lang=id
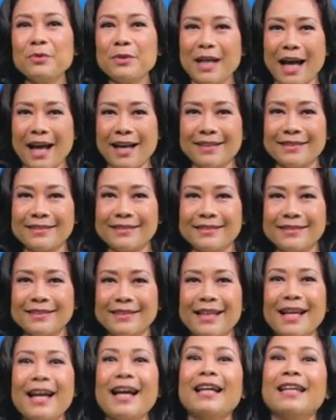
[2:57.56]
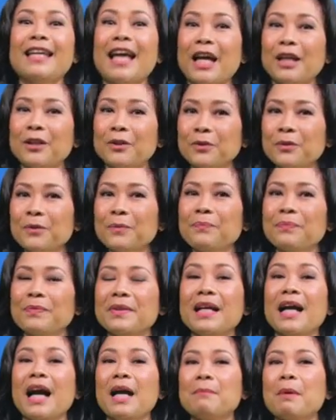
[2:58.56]
mudah, yaitu
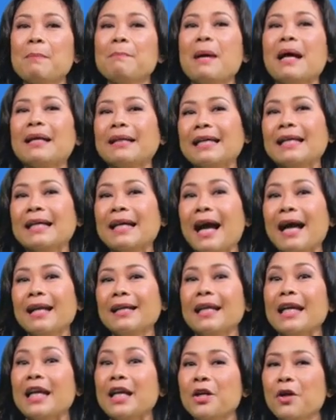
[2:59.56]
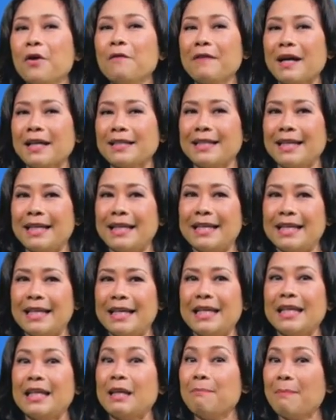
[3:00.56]
dengan membagikan inovasi
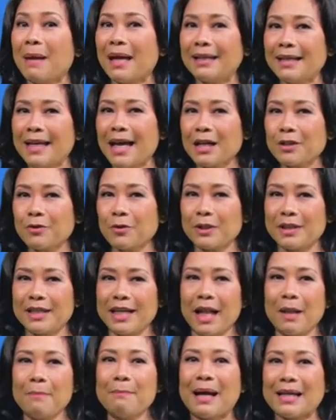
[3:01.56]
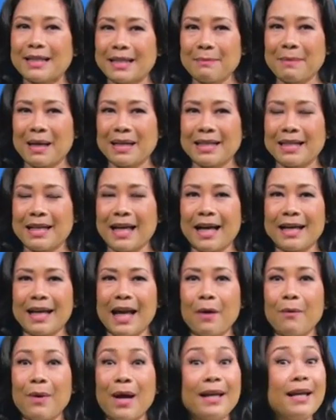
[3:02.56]
ini di media sosial masing-masing
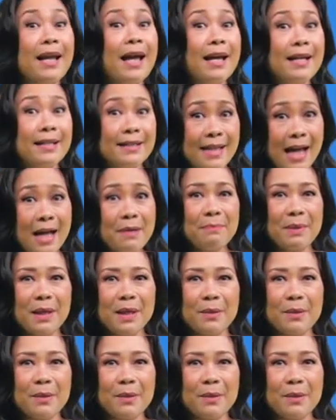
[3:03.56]
karyawan dan